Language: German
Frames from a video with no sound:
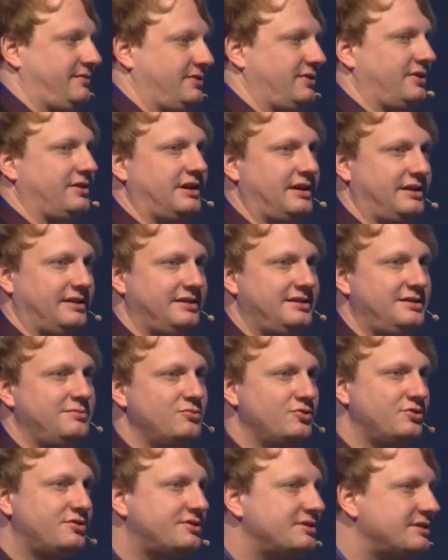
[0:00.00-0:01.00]
sondern die
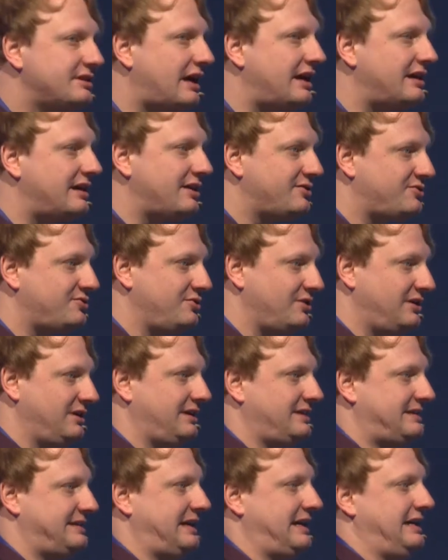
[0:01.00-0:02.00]
müssen da
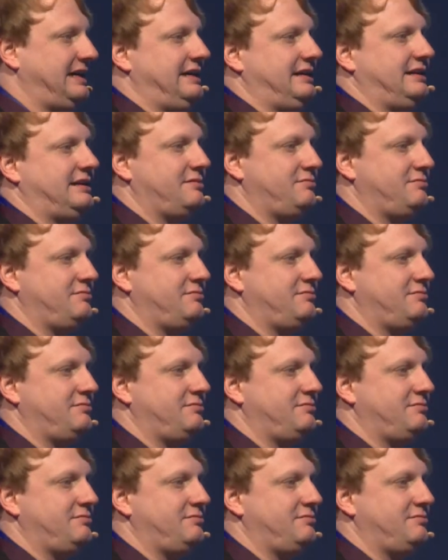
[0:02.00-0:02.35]
natürlich sein,